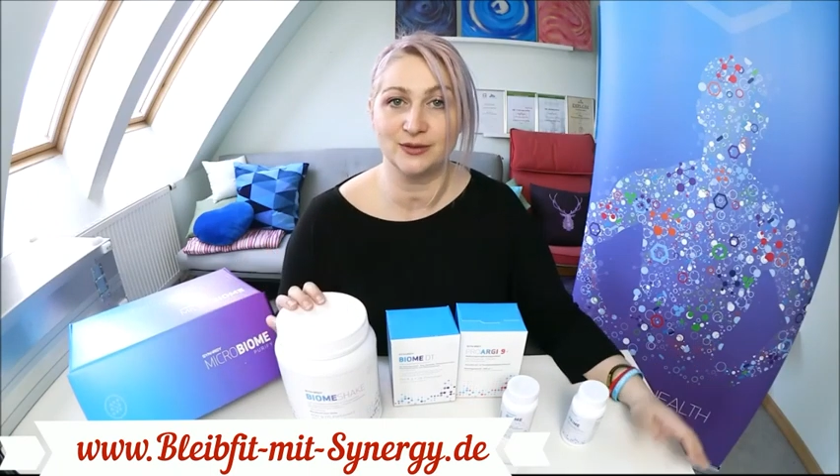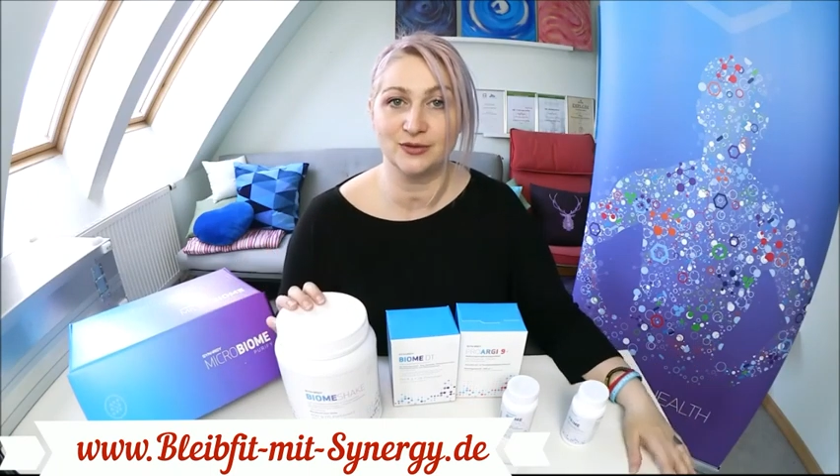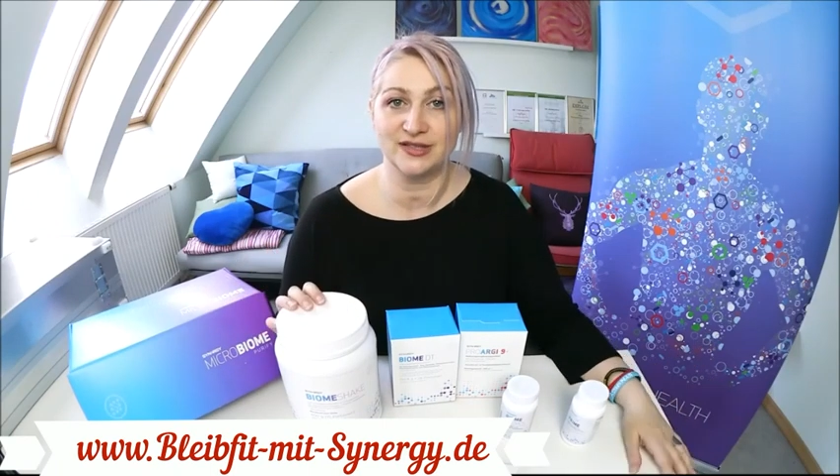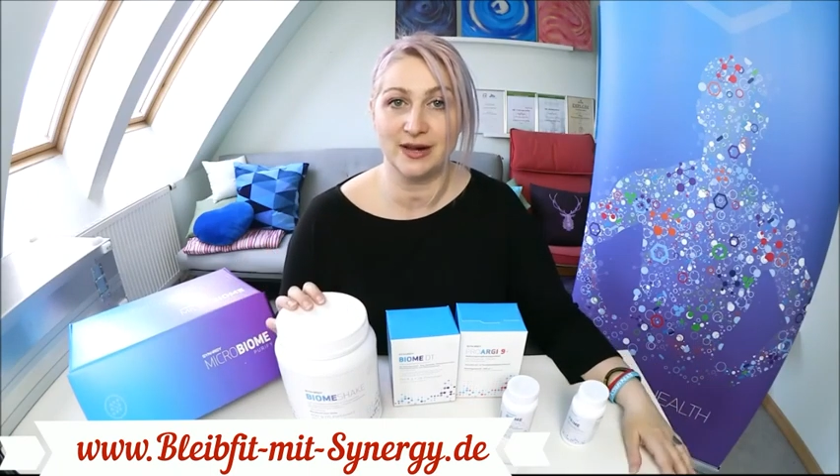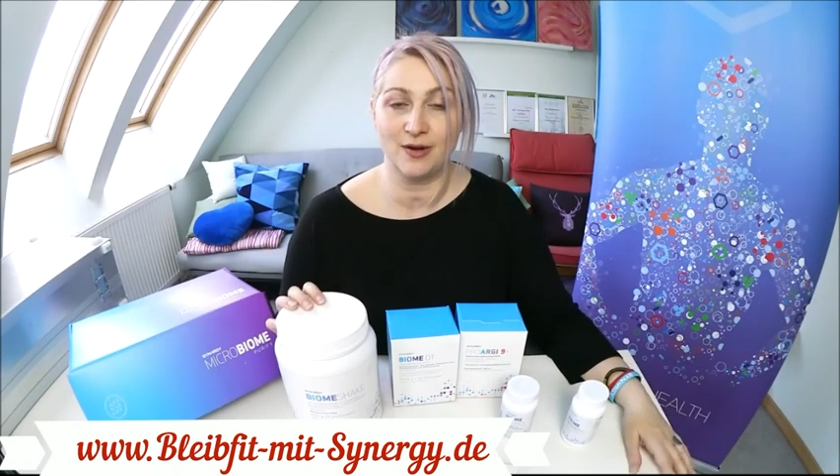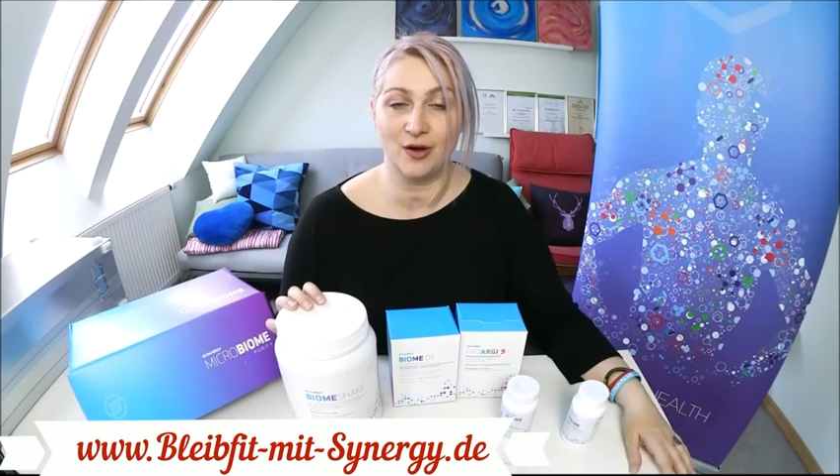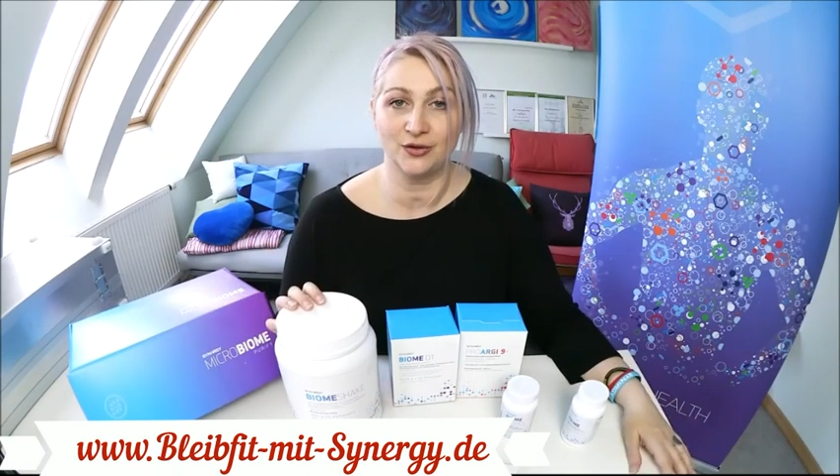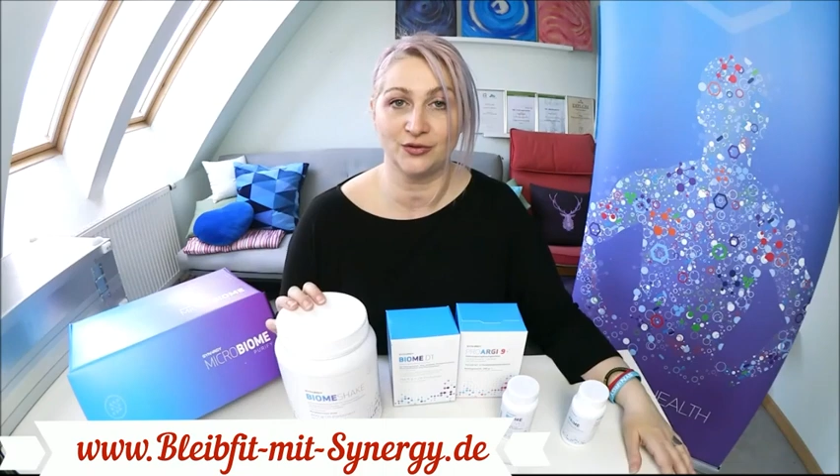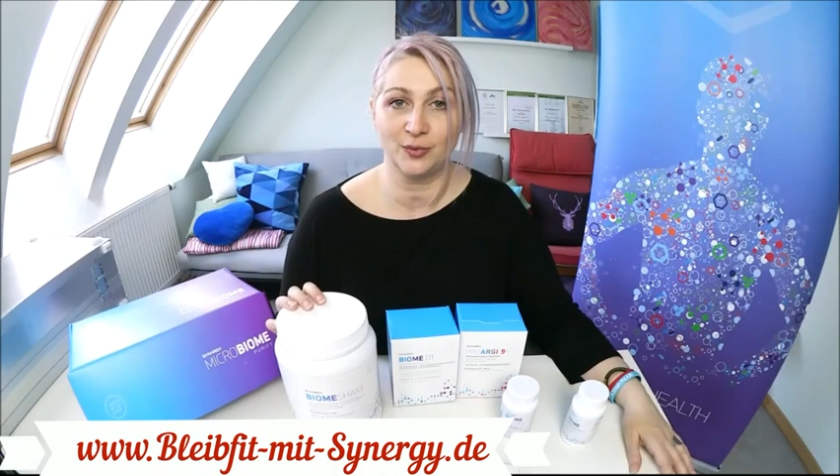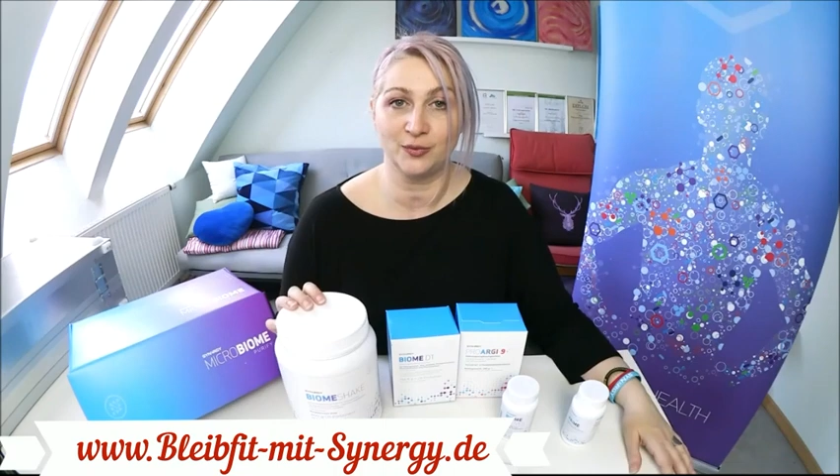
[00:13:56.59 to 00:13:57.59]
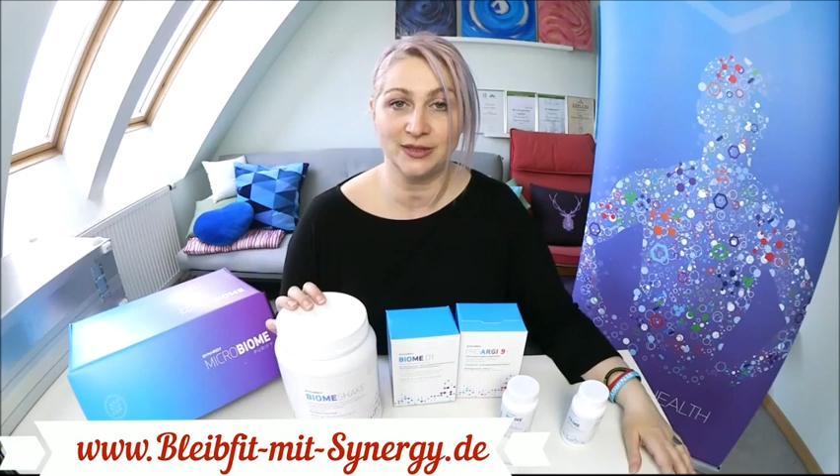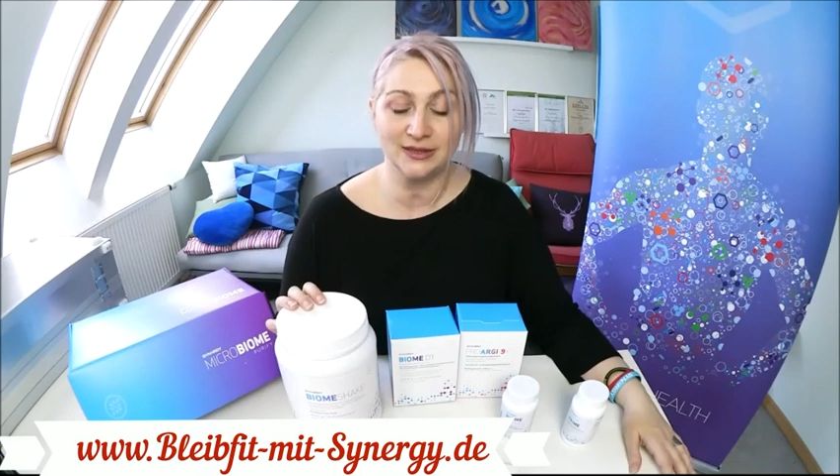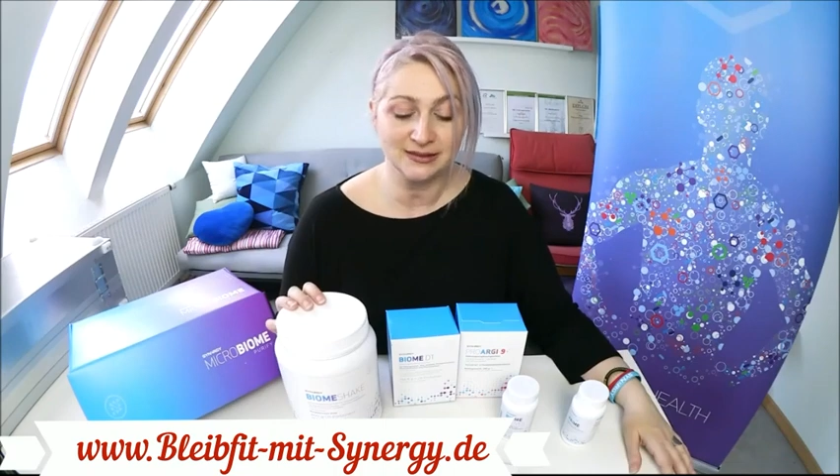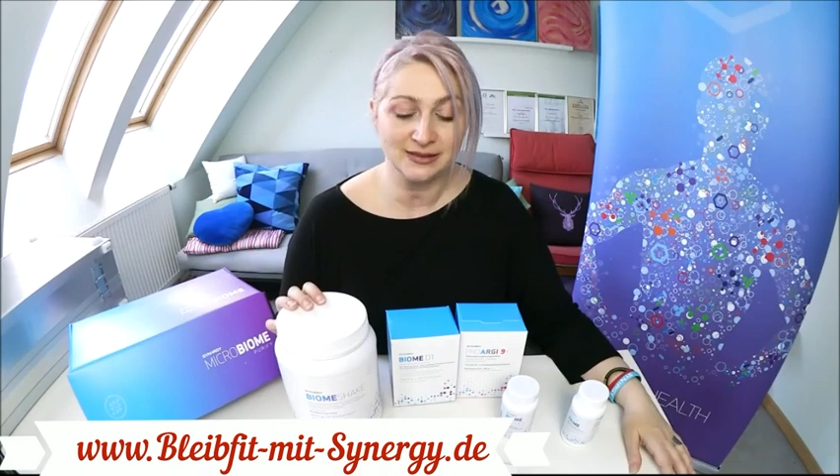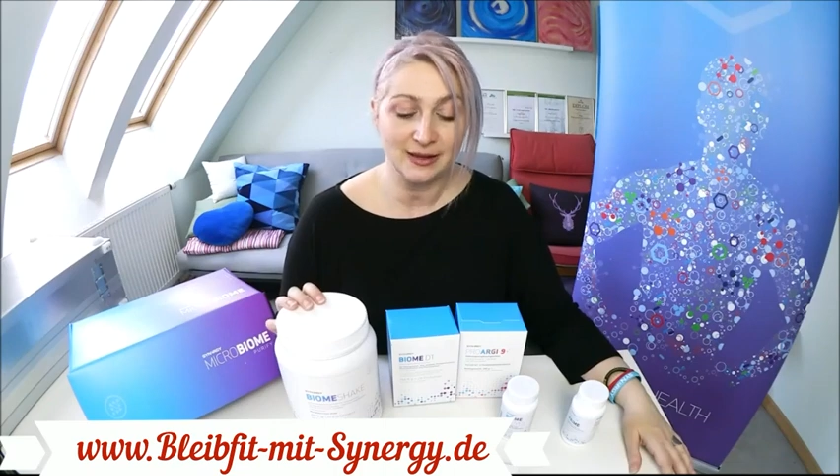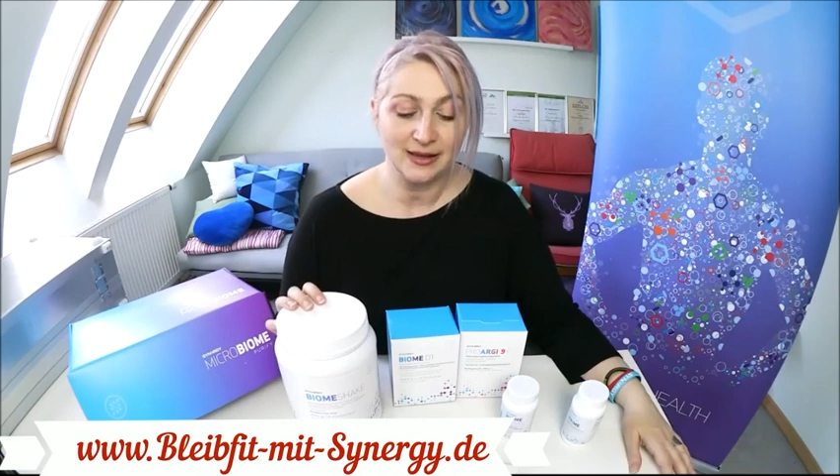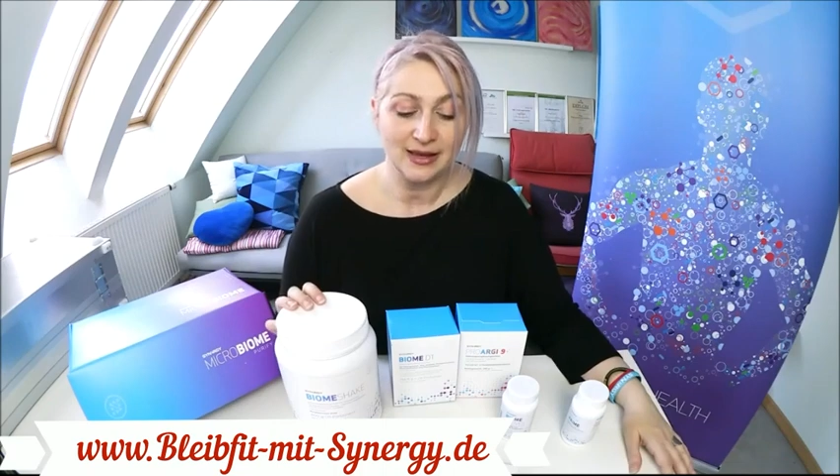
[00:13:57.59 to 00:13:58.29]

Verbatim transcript: wenn du es selber ausprobierst.